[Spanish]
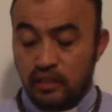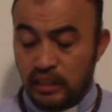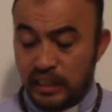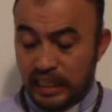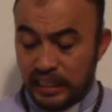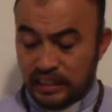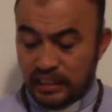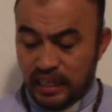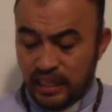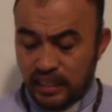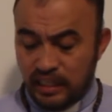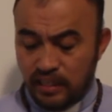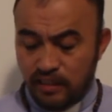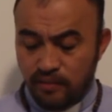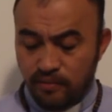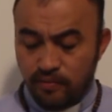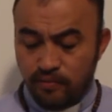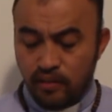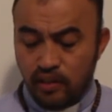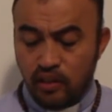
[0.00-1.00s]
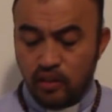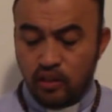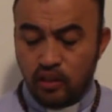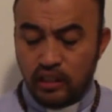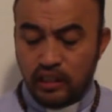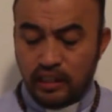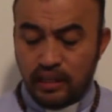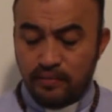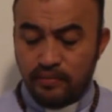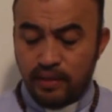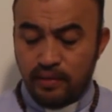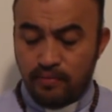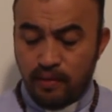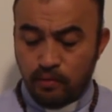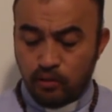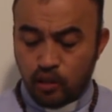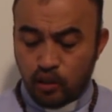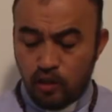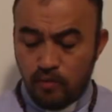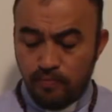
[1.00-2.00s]
Y es ahí donde también
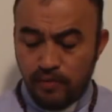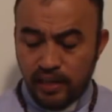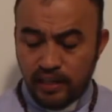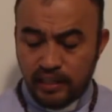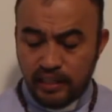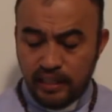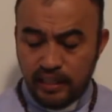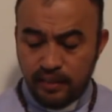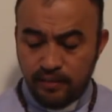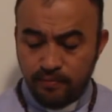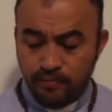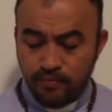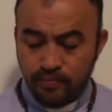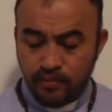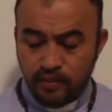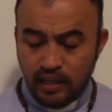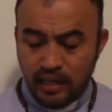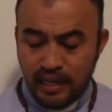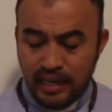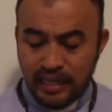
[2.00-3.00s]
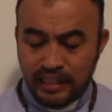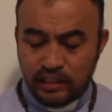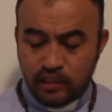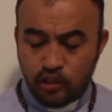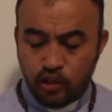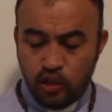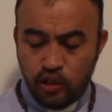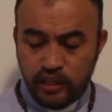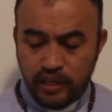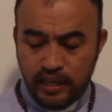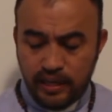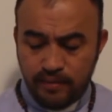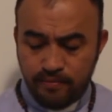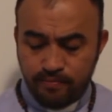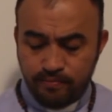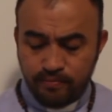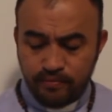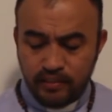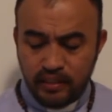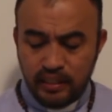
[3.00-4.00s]
vamos a compartir la
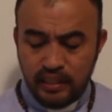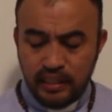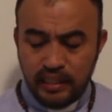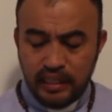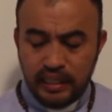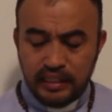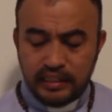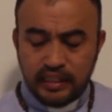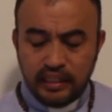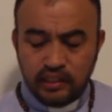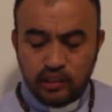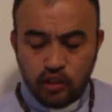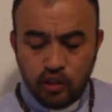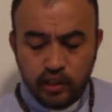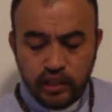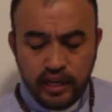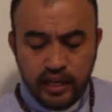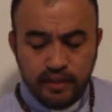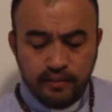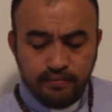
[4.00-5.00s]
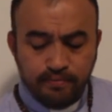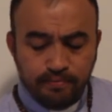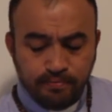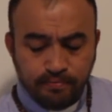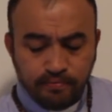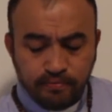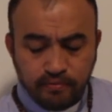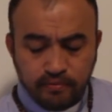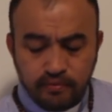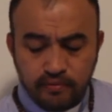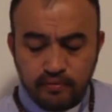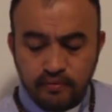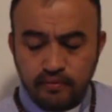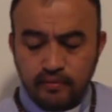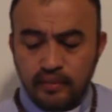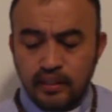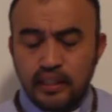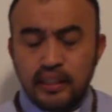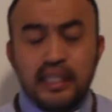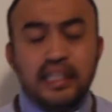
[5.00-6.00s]
historia, esa historia
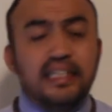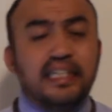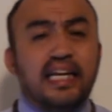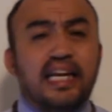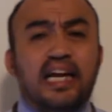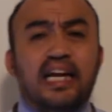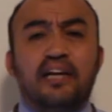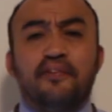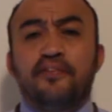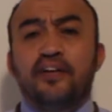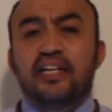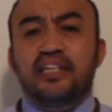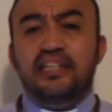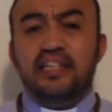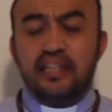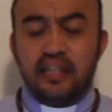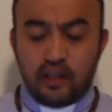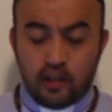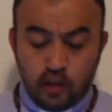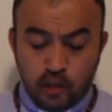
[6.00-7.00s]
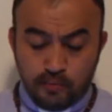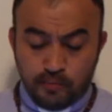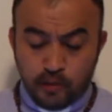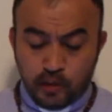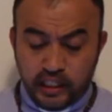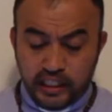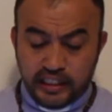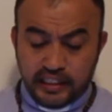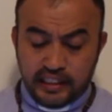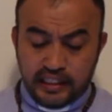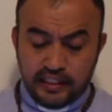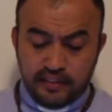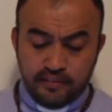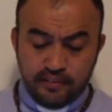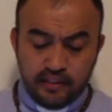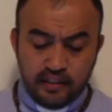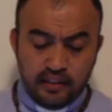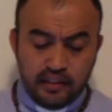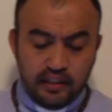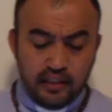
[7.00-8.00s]
que será la fiesta en el Corpo Christi.
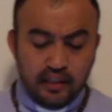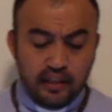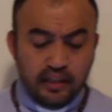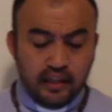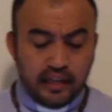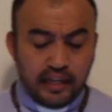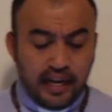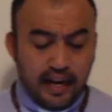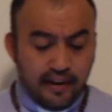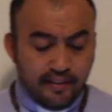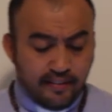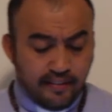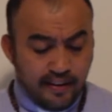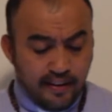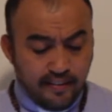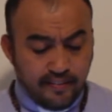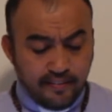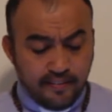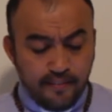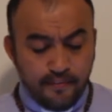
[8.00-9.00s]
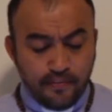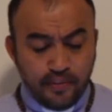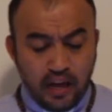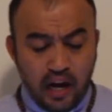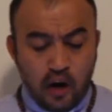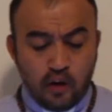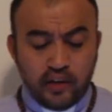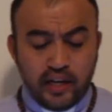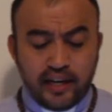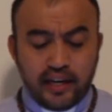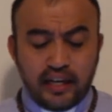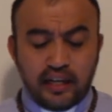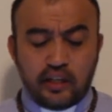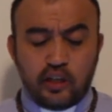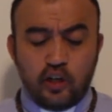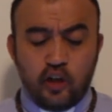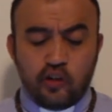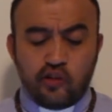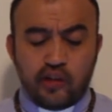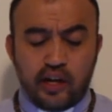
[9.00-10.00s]
Gracias a una
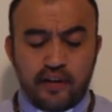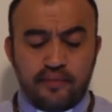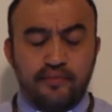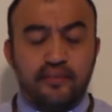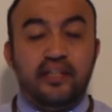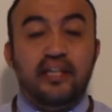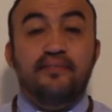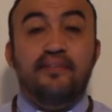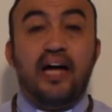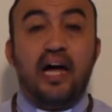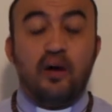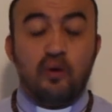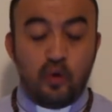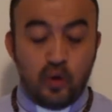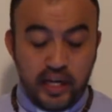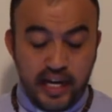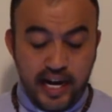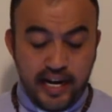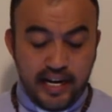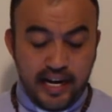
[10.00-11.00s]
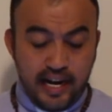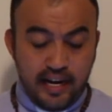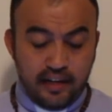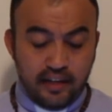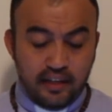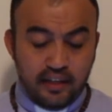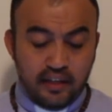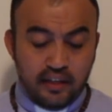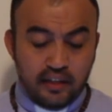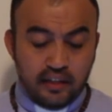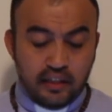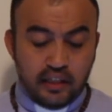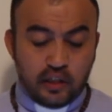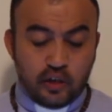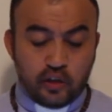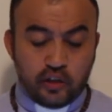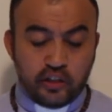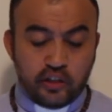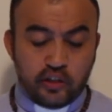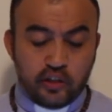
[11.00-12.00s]
religiosa llamada Juliana de
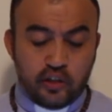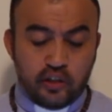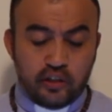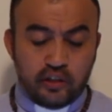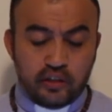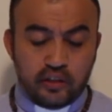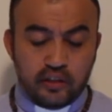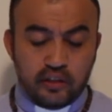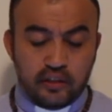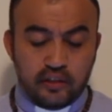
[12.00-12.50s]
Cornillón,